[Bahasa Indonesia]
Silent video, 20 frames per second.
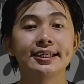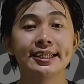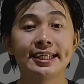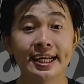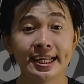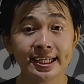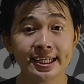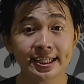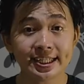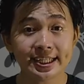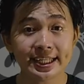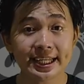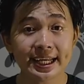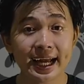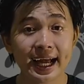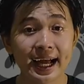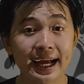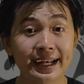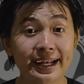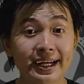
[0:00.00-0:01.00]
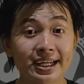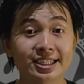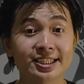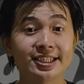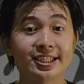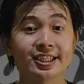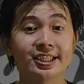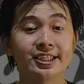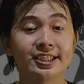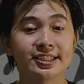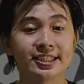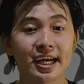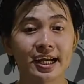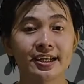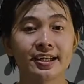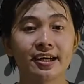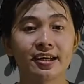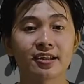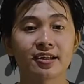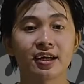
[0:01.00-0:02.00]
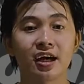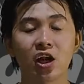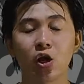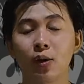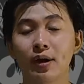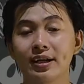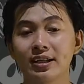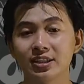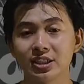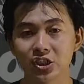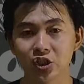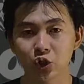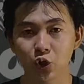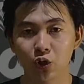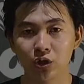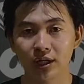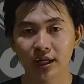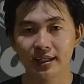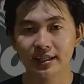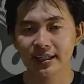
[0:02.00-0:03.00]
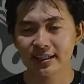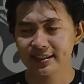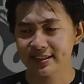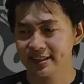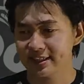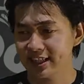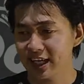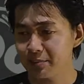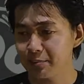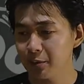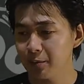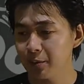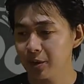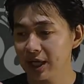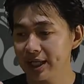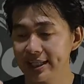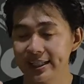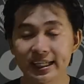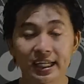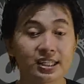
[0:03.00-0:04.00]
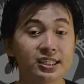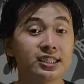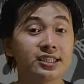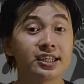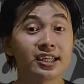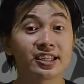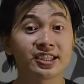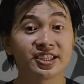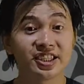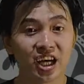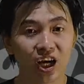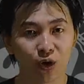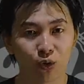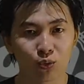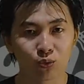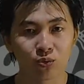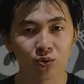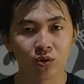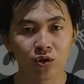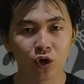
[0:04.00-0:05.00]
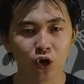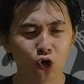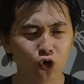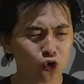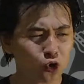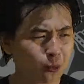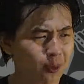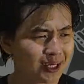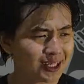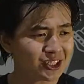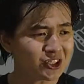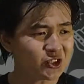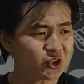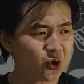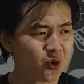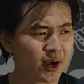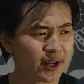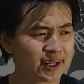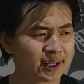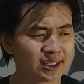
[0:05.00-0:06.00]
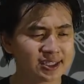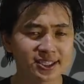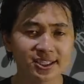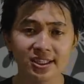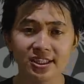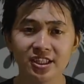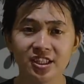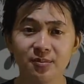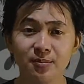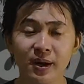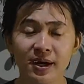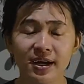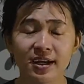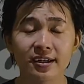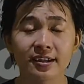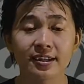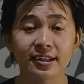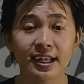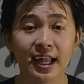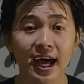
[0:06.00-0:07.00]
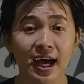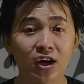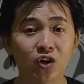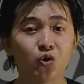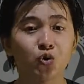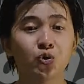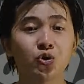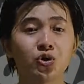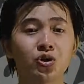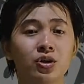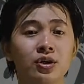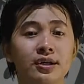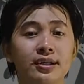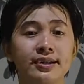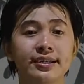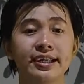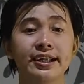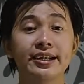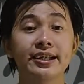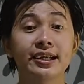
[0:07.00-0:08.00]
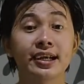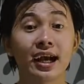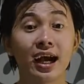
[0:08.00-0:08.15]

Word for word: dan ketika anak kecil ini sadar kalau ada seseorang yang sedang memperhatikannya dari jauh, otomatis dong anak kecil ini bakal takut dan